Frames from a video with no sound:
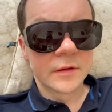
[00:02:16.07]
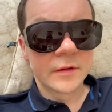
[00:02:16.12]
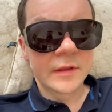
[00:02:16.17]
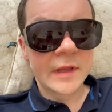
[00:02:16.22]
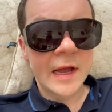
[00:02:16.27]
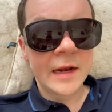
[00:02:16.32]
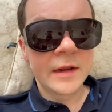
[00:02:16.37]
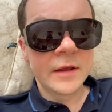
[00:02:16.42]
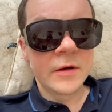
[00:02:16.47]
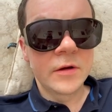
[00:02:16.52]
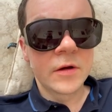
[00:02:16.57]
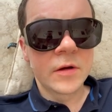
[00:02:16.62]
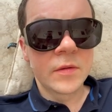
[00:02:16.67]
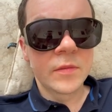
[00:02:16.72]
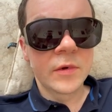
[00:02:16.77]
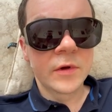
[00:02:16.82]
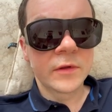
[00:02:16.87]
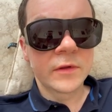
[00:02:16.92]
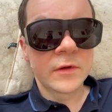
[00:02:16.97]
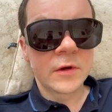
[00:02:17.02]
tal y
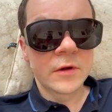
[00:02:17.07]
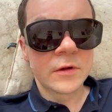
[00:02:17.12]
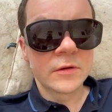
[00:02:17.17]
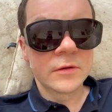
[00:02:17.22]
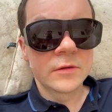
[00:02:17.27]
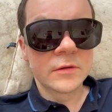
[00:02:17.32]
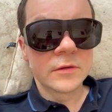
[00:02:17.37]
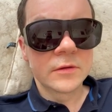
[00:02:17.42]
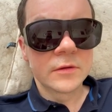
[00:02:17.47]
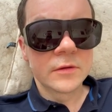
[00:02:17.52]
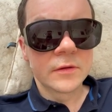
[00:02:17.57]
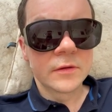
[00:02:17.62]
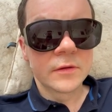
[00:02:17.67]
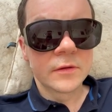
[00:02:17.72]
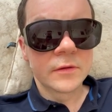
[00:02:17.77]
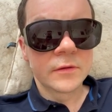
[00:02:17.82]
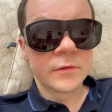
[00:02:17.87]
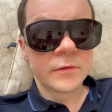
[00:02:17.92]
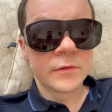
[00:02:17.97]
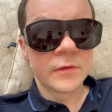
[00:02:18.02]
como son,
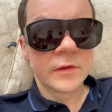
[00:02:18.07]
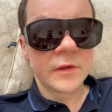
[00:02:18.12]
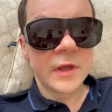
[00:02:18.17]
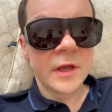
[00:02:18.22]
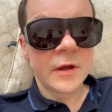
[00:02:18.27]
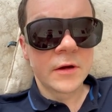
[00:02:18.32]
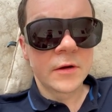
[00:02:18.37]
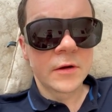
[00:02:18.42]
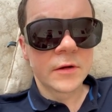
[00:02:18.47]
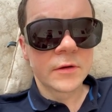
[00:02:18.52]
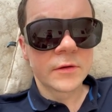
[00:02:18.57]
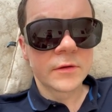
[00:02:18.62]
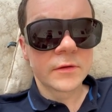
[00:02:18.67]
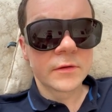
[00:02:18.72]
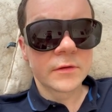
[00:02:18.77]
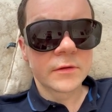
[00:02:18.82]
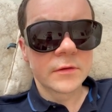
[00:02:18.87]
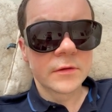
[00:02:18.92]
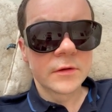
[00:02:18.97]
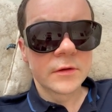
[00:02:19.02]
sus
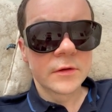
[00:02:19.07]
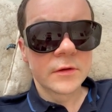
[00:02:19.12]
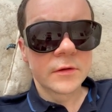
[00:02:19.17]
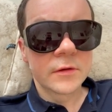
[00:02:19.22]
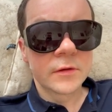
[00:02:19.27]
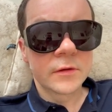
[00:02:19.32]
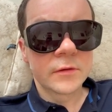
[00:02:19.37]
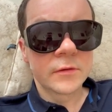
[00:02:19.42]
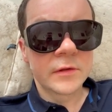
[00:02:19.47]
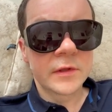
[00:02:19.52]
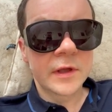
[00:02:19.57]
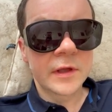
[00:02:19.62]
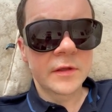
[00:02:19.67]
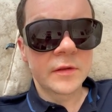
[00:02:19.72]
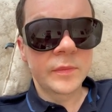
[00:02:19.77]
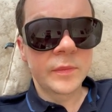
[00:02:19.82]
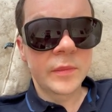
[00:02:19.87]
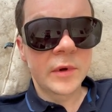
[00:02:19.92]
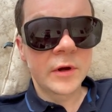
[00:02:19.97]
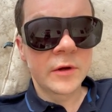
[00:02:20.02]
hijos, sus
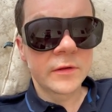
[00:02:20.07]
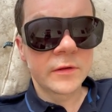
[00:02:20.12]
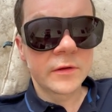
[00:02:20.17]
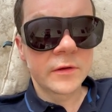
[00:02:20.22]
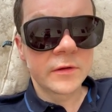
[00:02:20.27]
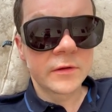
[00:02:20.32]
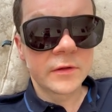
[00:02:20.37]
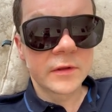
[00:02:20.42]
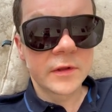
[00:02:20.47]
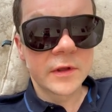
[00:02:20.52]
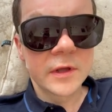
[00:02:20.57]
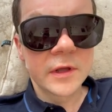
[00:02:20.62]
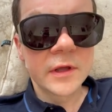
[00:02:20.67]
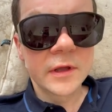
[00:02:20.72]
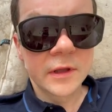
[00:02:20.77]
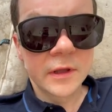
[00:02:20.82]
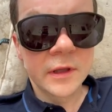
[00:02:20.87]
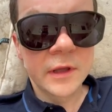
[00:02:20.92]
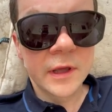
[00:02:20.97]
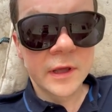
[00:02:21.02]
esposos,
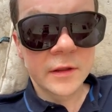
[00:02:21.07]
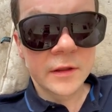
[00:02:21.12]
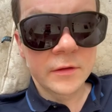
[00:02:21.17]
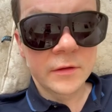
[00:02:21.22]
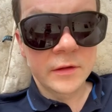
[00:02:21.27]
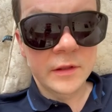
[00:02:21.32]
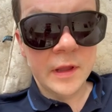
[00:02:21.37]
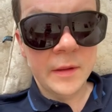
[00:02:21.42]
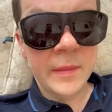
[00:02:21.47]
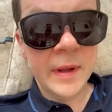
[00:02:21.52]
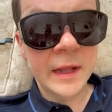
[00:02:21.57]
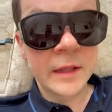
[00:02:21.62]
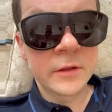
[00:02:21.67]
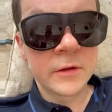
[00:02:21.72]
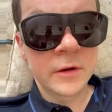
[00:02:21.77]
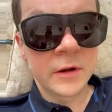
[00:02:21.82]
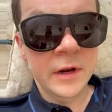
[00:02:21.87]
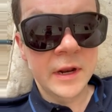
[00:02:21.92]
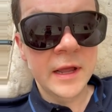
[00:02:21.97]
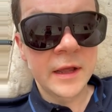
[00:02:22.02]
y eso te va a
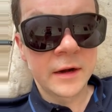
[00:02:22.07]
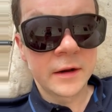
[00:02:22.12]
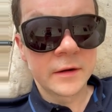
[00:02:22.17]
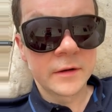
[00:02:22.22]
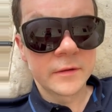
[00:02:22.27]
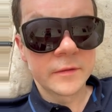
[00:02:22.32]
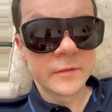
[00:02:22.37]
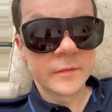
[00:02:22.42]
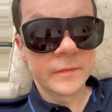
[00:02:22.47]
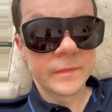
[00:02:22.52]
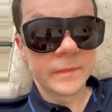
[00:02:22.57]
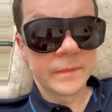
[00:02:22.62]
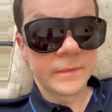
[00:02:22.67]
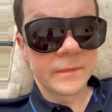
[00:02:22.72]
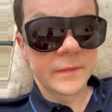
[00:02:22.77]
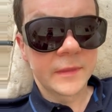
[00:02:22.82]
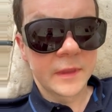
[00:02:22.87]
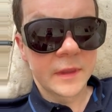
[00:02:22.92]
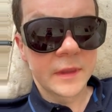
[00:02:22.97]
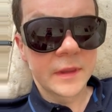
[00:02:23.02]
doler.
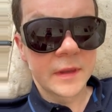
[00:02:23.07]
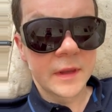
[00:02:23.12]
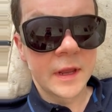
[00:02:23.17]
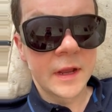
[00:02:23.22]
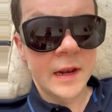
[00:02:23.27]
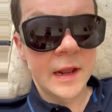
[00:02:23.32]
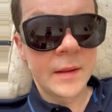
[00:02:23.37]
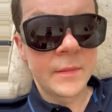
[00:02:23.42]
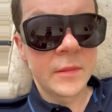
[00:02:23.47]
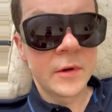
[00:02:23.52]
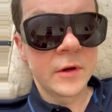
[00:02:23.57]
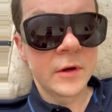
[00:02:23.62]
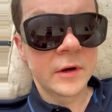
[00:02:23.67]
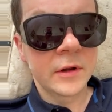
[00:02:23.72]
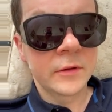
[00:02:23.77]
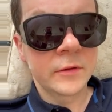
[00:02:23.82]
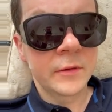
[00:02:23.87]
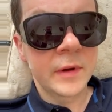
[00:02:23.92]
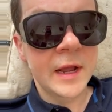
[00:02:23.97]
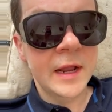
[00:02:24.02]
El
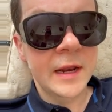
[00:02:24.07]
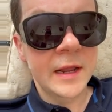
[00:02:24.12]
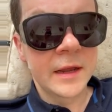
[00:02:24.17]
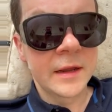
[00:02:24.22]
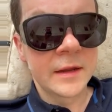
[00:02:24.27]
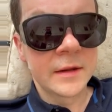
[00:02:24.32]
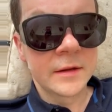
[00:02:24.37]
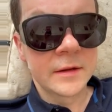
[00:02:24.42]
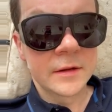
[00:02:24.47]
amor duele,